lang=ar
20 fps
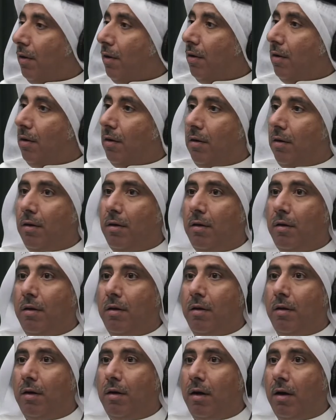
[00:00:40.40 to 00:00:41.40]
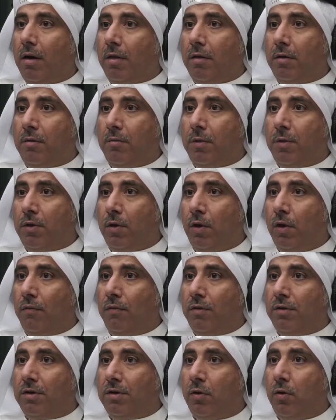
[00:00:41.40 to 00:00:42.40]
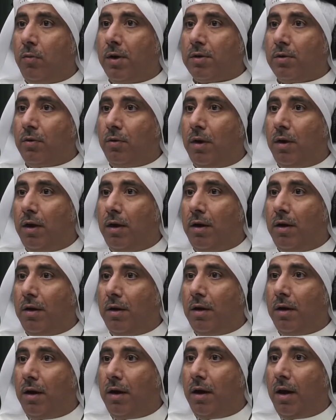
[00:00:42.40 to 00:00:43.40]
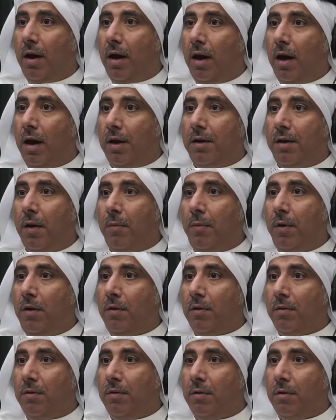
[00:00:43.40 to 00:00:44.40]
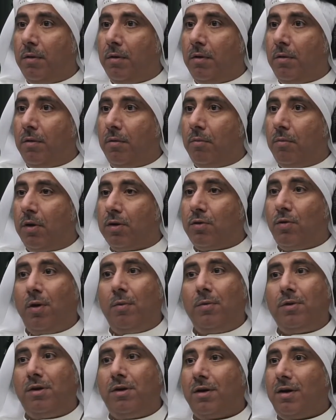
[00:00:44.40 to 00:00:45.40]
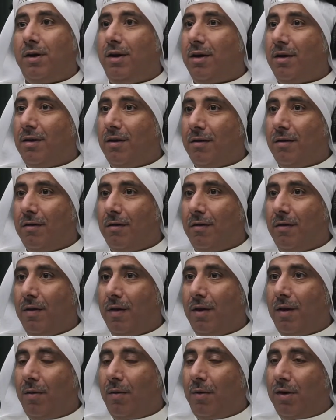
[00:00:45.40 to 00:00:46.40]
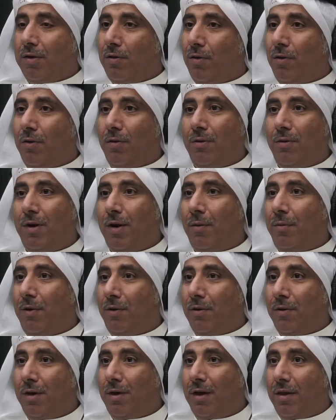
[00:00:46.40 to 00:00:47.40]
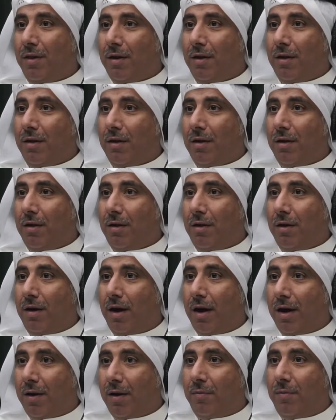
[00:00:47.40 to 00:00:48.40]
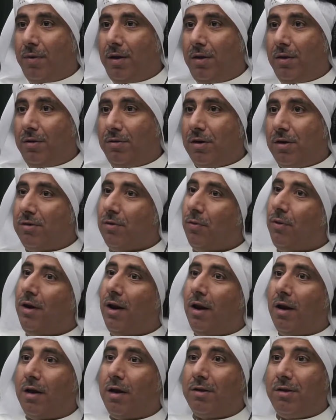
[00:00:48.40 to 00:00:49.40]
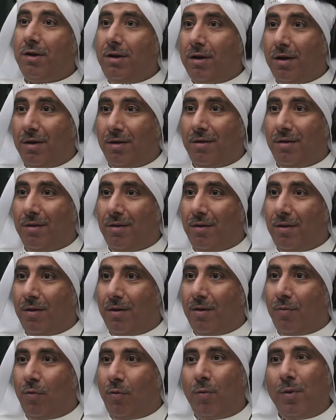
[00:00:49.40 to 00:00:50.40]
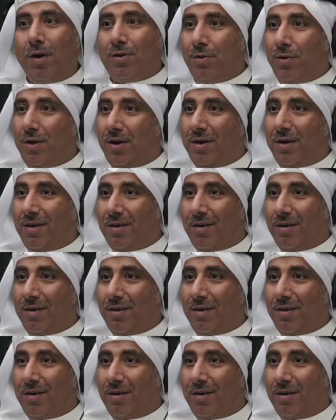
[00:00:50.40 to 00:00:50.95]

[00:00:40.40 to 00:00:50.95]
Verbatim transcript: آه، اظن بيتهوفن سوى مقطوعه حق نابليون مقطوعه موسيقيه بس لو نابليون هذا عربي كان سوينا له قصيده مو مقطوعه